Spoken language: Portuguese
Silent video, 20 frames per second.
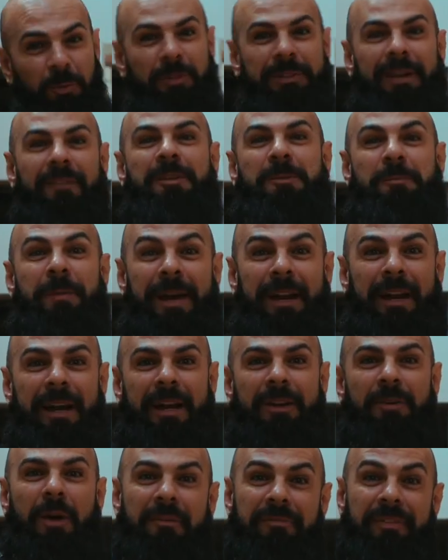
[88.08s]
mundo tava vai...
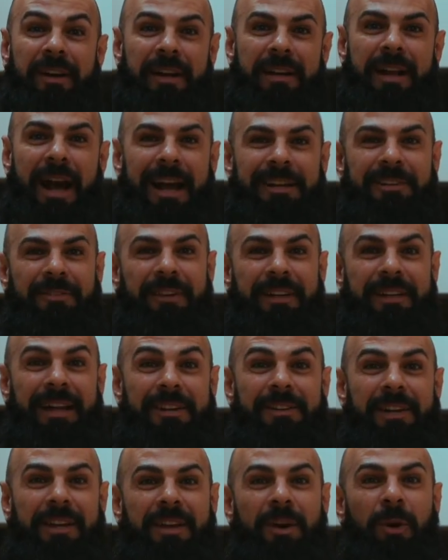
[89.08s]
esperando, a verdade, a
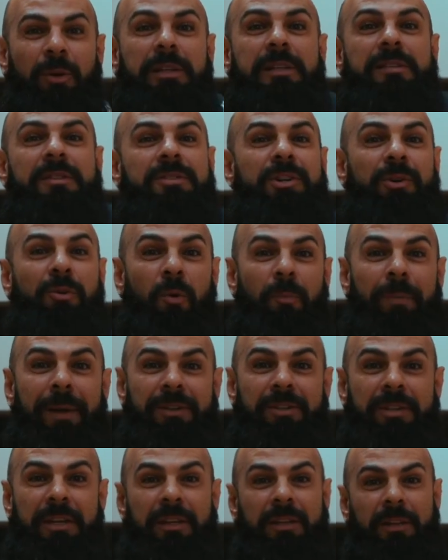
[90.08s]
verdade é que eu decidi
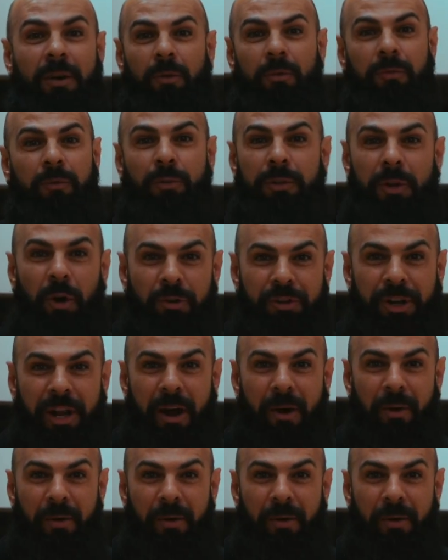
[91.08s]
competir, então fudeu geral.